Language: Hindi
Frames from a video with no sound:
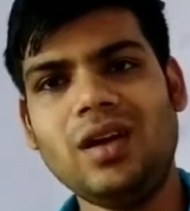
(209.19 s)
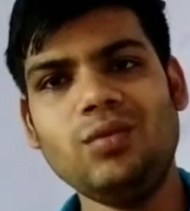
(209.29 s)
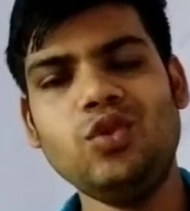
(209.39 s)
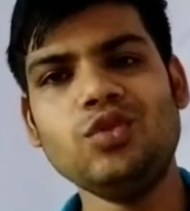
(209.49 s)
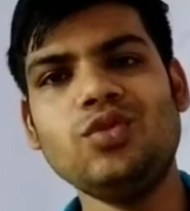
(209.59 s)

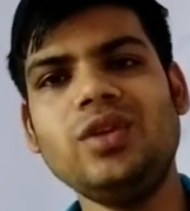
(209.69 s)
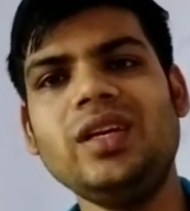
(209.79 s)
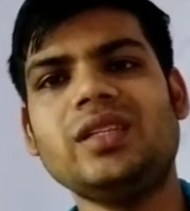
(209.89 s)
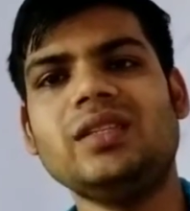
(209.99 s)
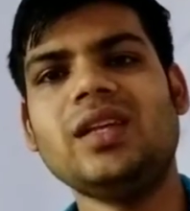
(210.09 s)
अब दोस्तों
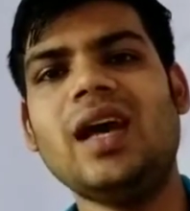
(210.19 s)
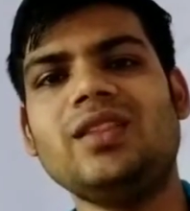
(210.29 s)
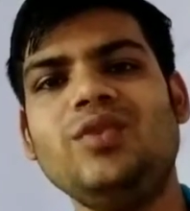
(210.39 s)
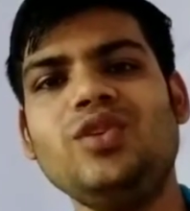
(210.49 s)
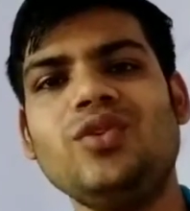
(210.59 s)
ये
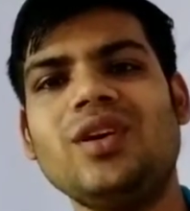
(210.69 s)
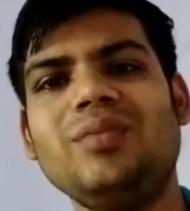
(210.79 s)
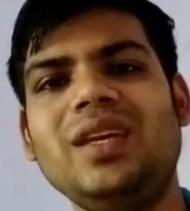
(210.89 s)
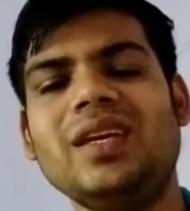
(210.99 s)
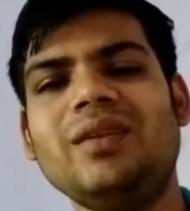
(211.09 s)
सातवीं जो
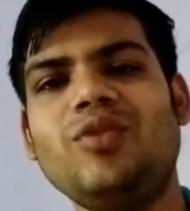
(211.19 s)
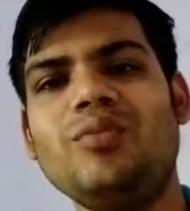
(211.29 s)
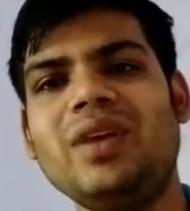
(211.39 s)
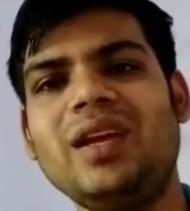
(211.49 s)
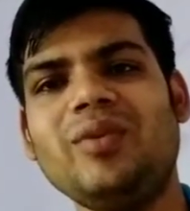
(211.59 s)
कमी है
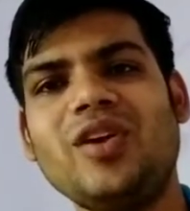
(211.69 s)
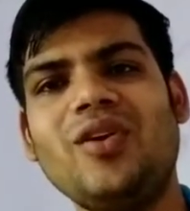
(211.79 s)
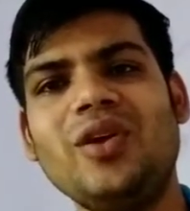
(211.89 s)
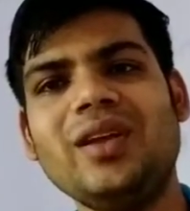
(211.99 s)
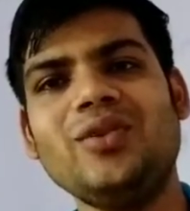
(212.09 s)
वो मेरे
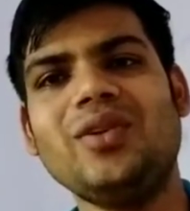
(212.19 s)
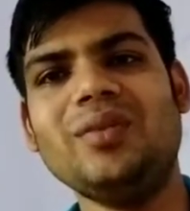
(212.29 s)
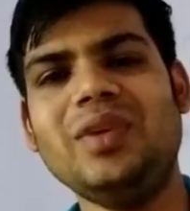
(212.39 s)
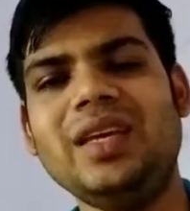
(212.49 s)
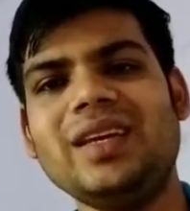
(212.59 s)
अकॉर्डिंग तो
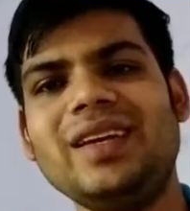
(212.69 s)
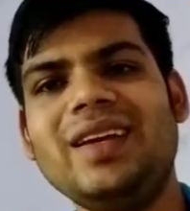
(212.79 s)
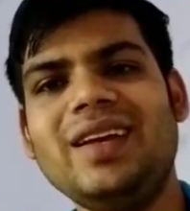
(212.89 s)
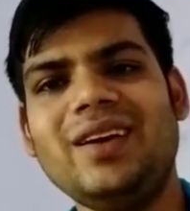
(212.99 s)
कमी है